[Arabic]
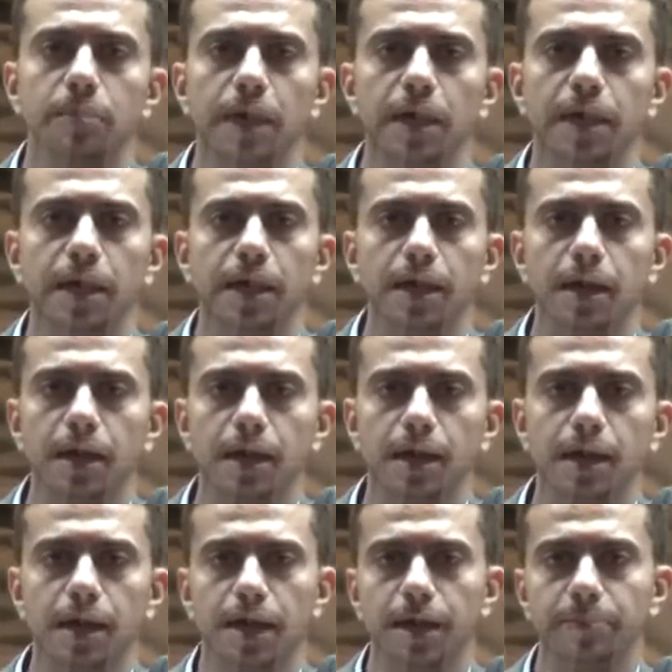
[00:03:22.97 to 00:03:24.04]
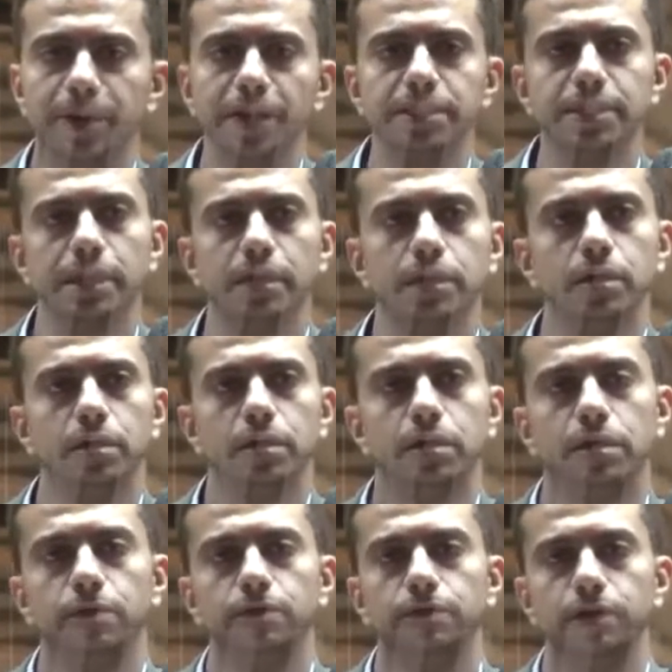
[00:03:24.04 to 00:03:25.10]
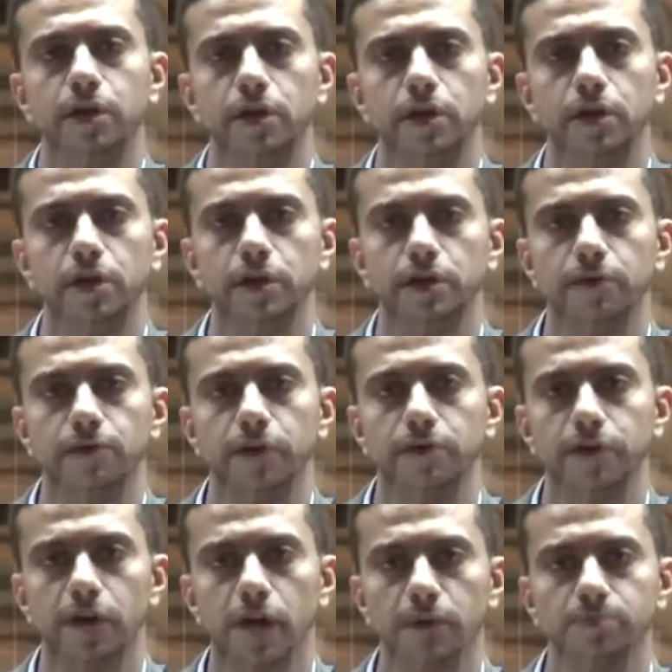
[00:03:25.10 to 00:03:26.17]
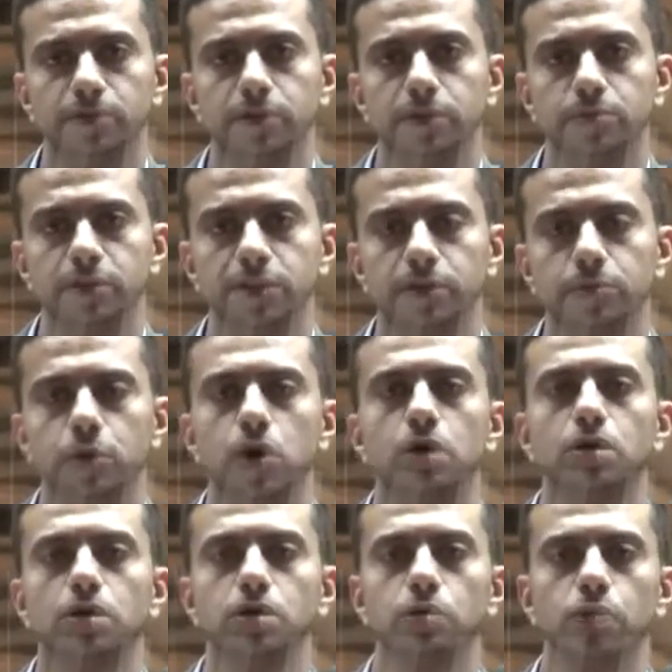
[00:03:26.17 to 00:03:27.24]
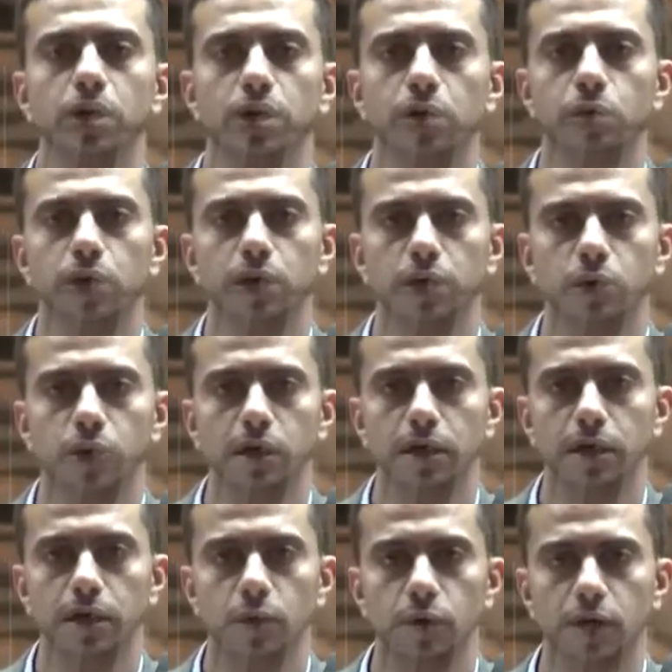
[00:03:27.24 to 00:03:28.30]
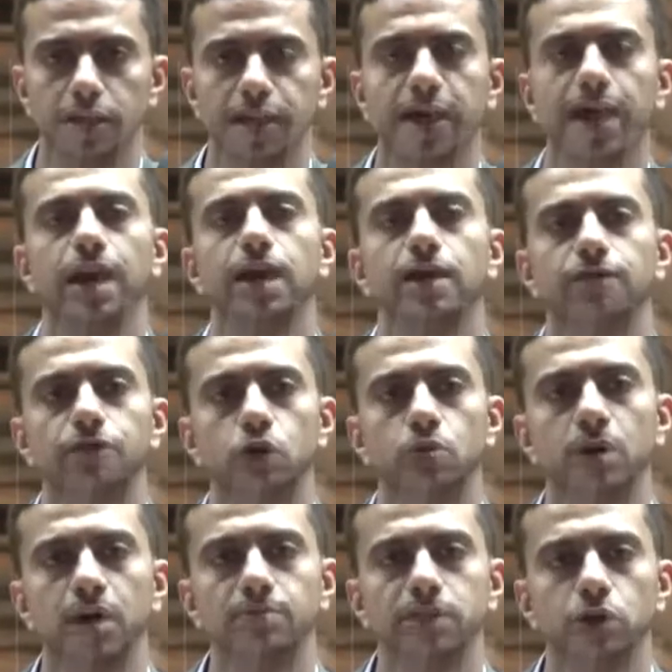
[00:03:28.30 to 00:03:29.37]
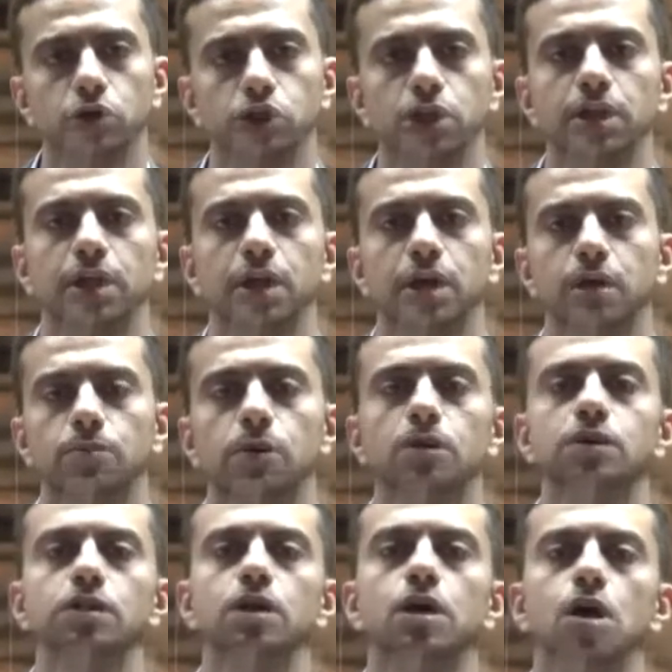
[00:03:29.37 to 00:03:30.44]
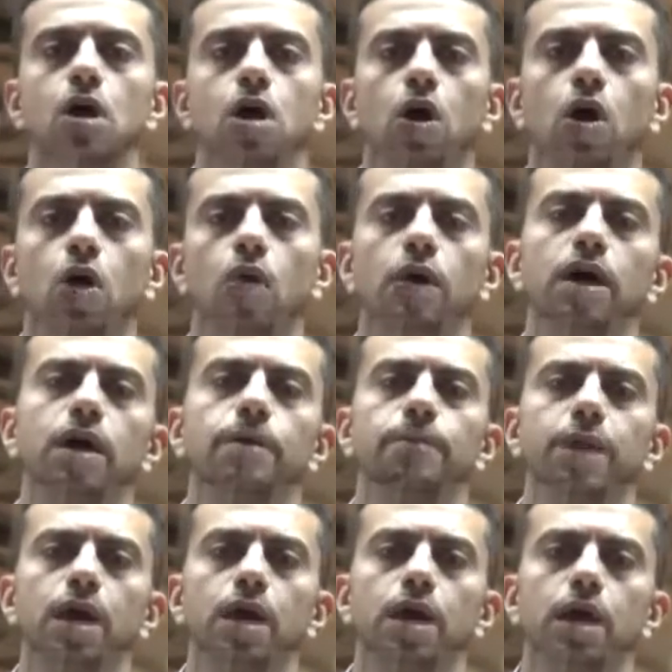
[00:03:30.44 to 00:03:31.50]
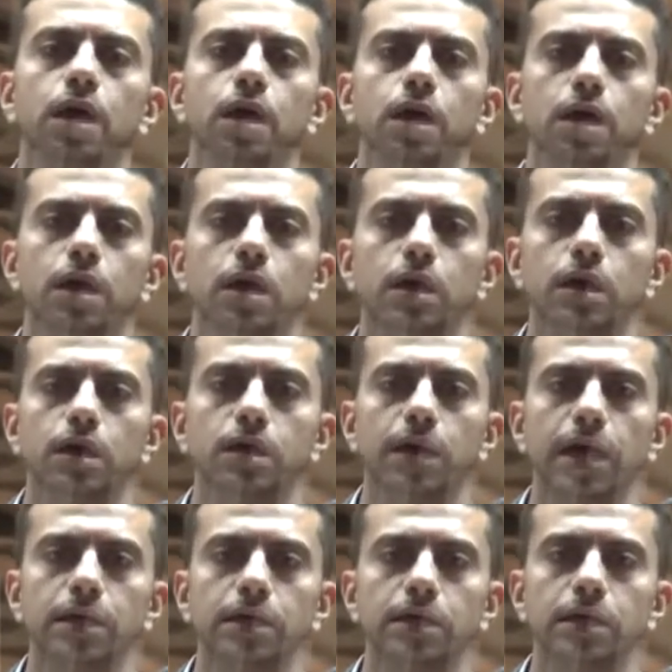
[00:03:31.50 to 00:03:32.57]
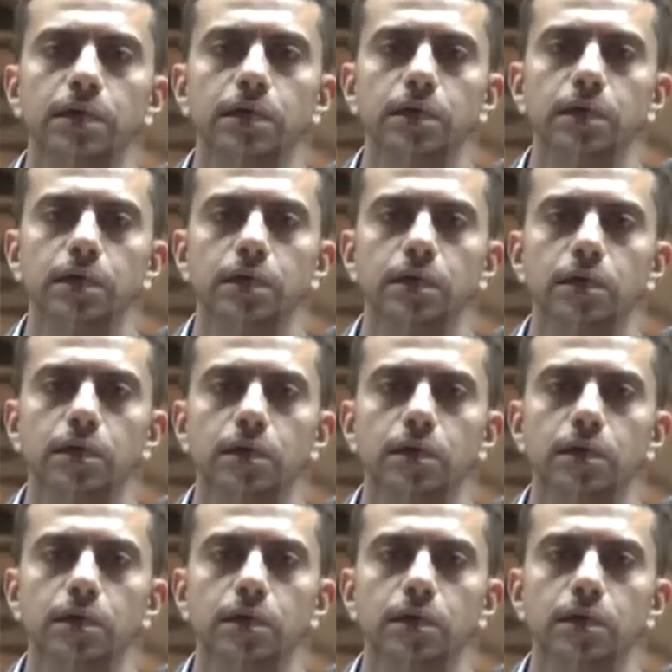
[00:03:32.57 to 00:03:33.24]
اللي بيحصل في في في القبض باستمرار واللي تجلى في يوم 25 يناير الماضي هو آه، آه، يعني آه،